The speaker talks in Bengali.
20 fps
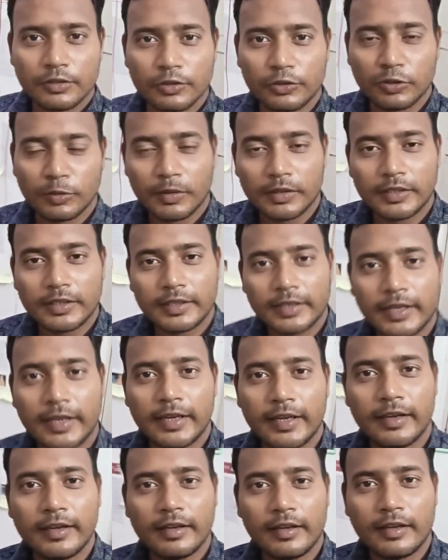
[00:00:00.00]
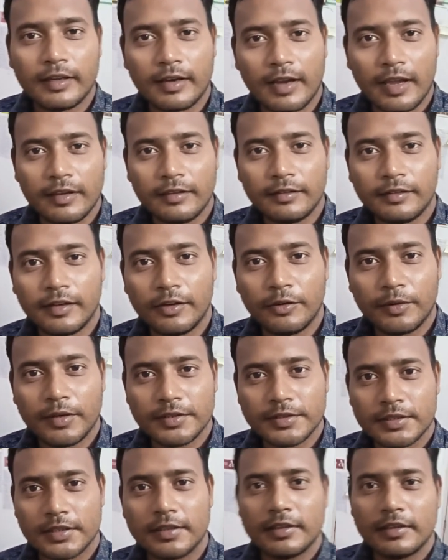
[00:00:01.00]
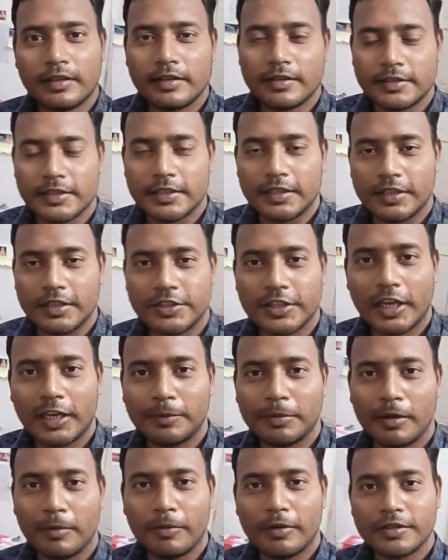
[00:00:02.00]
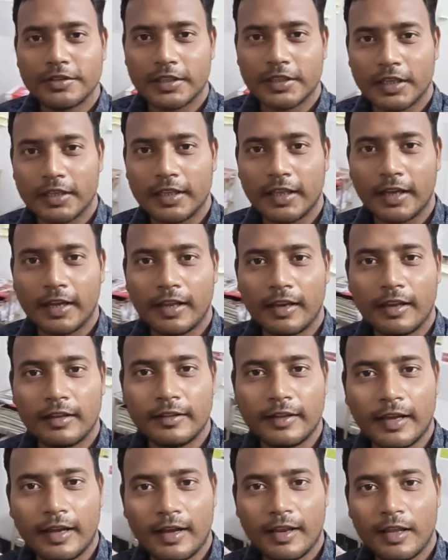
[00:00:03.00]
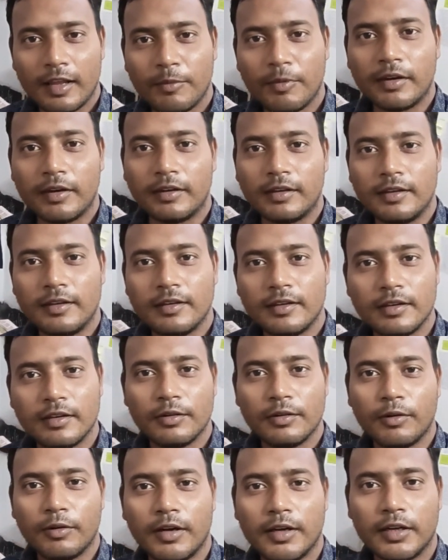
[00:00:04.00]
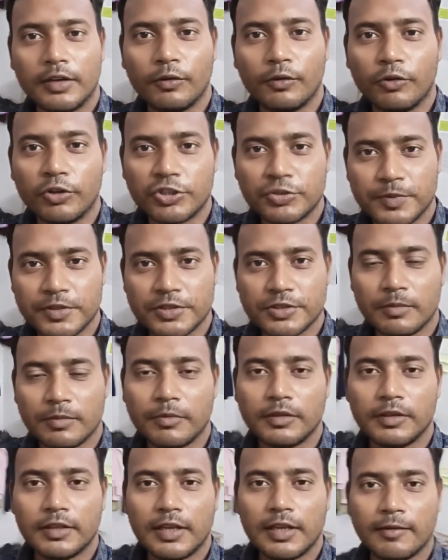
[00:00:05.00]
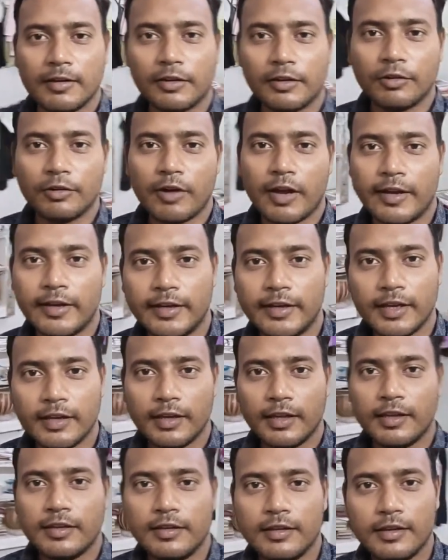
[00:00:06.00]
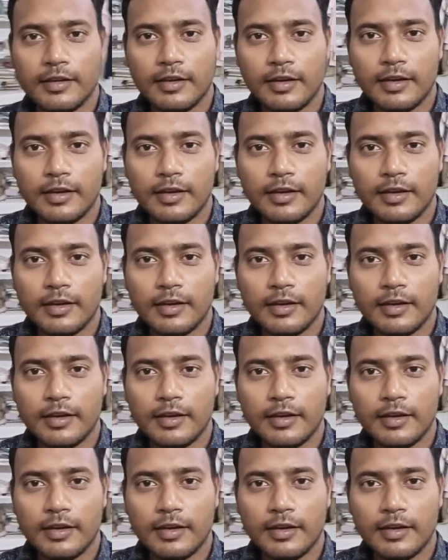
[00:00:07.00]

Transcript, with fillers: তো তোমাদেরকে রাইস এডুকেশন যে দিশারি ভবন সেটা দেখাল দেখালাম আর কি ওখানের কোর্স ফি সম্বন্ধে আমার কোনো আইডিয়া নেই